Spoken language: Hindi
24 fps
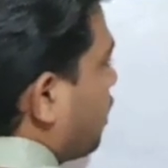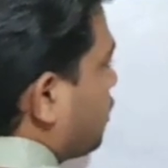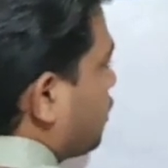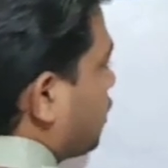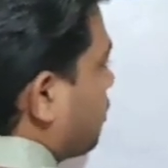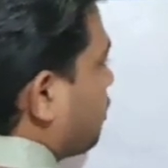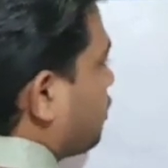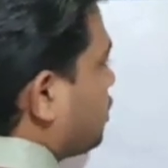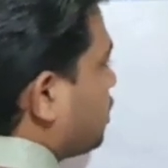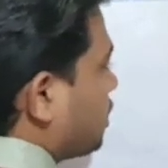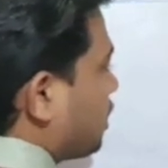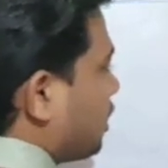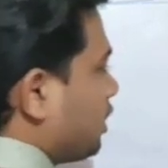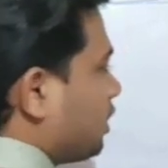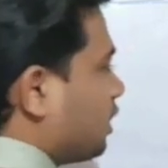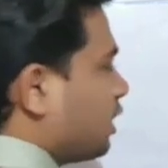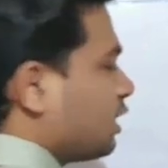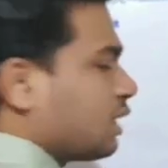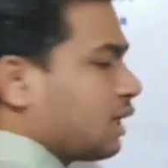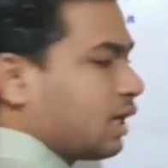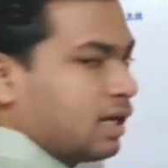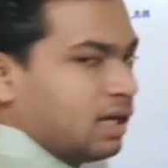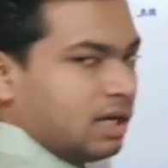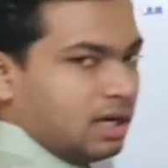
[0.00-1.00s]
सपोज इसके
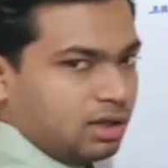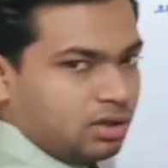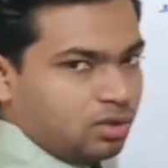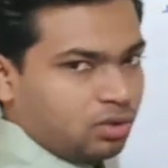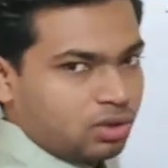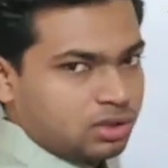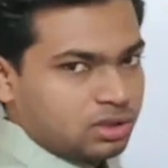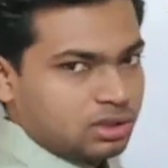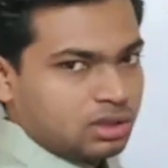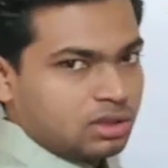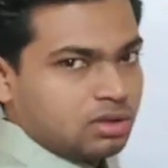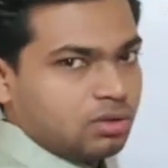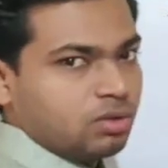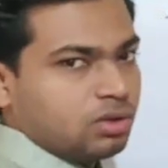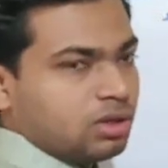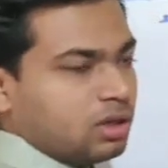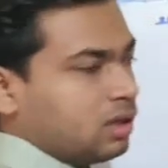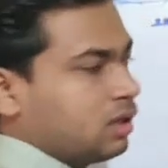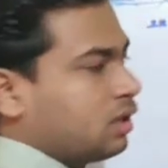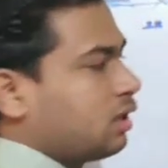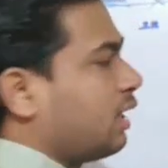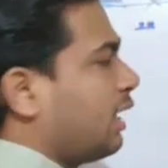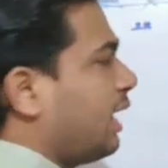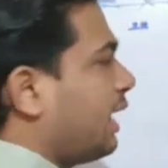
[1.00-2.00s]
इतने सारे इलेक्ट्रॉन्स है
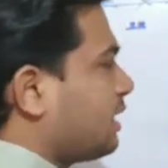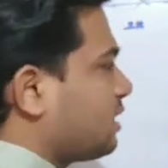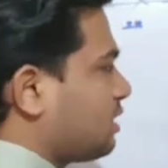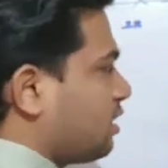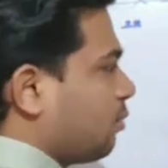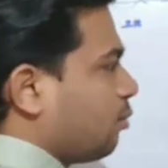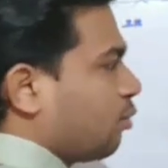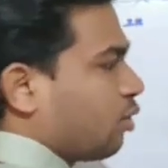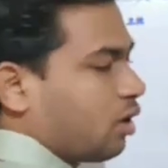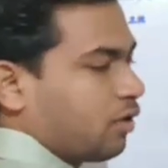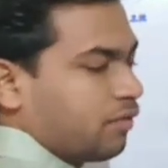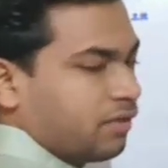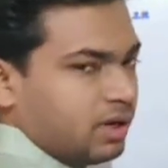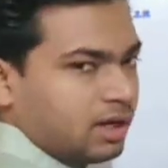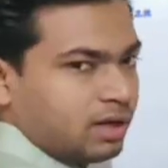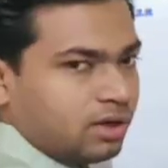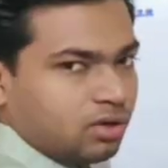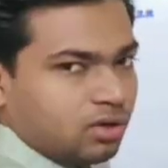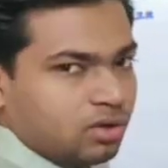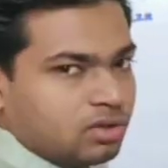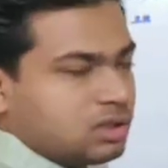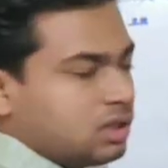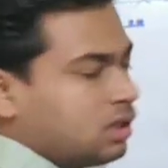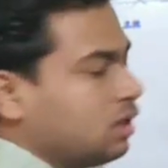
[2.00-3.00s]
ओके एक्स नंबर ऑफ
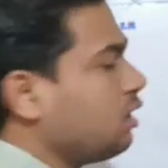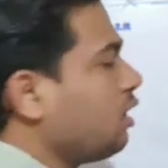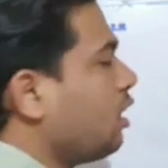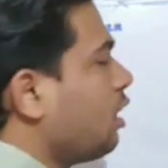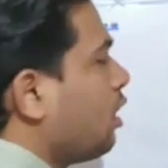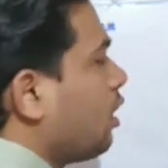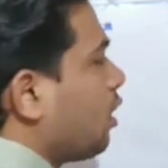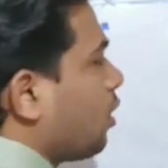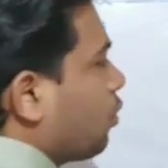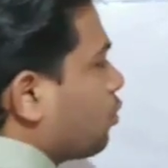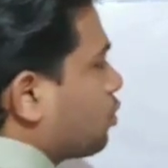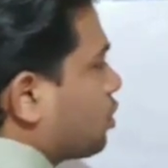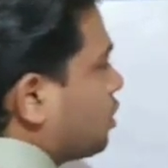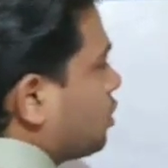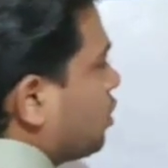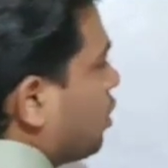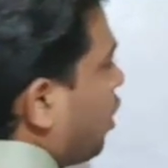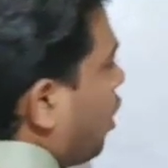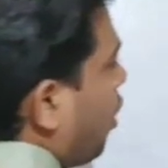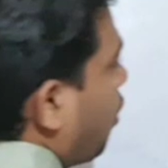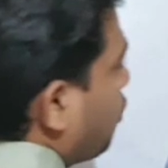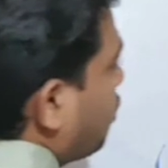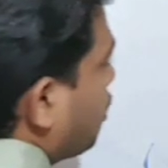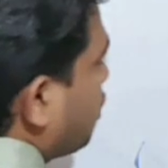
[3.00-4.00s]
इलेक्ट्रॉन्स है उसके जो
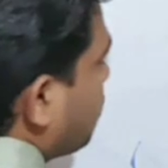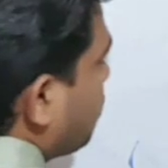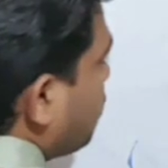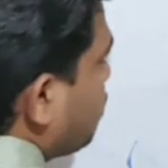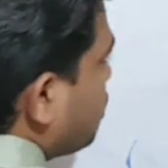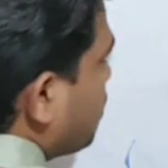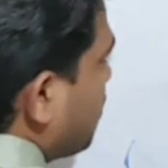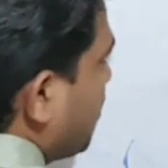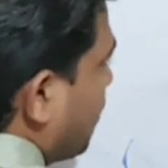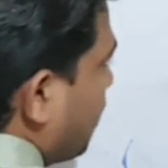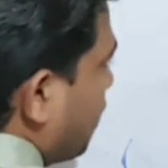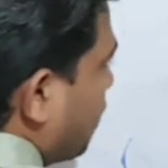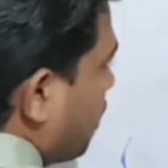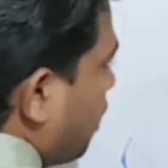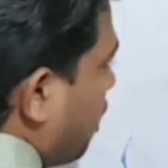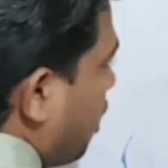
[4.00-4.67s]
आउटर मोस्ट है